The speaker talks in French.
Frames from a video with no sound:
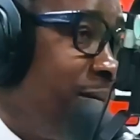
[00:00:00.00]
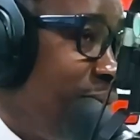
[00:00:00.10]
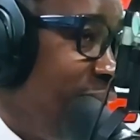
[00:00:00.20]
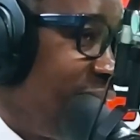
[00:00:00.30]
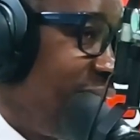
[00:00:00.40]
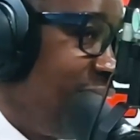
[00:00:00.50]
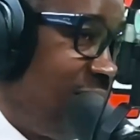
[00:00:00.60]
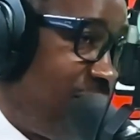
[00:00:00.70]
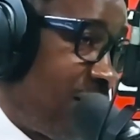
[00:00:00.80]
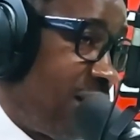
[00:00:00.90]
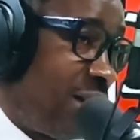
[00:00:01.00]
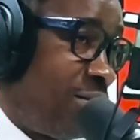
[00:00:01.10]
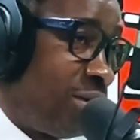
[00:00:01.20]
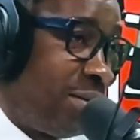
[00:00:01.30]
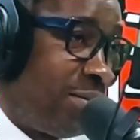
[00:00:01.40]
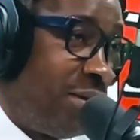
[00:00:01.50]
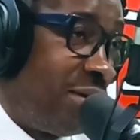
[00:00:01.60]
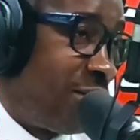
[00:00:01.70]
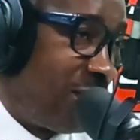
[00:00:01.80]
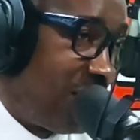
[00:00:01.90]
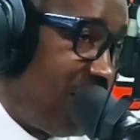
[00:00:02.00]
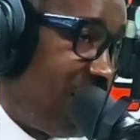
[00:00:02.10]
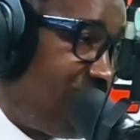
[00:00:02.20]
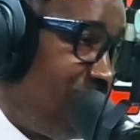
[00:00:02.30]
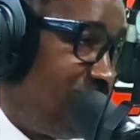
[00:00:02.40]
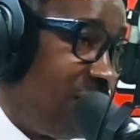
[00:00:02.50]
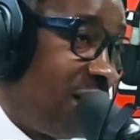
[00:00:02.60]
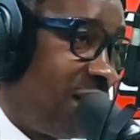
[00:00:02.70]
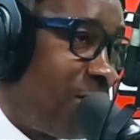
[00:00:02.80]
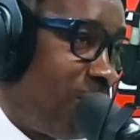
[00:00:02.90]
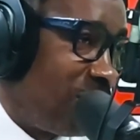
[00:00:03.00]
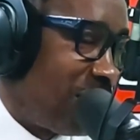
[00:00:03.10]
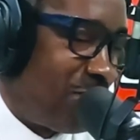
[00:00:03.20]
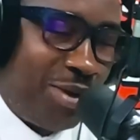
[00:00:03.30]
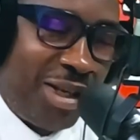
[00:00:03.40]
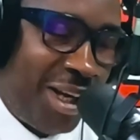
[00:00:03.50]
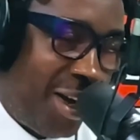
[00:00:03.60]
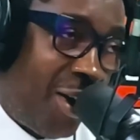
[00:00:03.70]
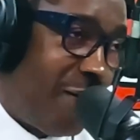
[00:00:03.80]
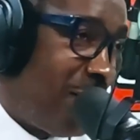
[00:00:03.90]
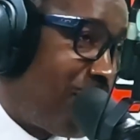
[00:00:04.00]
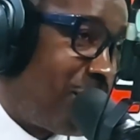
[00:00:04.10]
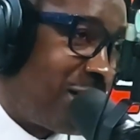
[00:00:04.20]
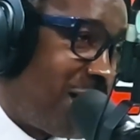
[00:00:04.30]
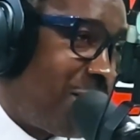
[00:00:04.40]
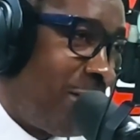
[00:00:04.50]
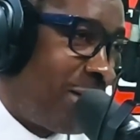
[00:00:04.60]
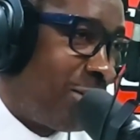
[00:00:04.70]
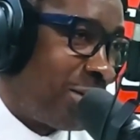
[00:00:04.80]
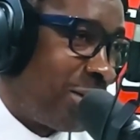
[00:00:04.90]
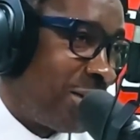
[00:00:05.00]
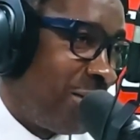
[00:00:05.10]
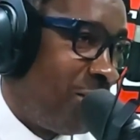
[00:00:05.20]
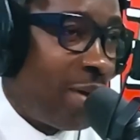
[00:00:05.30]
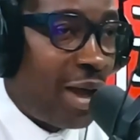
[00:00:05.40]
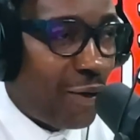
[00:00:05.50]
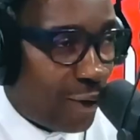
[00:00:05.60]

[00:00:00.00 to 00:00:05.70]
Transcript: et puis décider de faire des comptes, et, ah, compter des comptes, dire des comptes, et puis on va me considérer comme un compteur. Combien il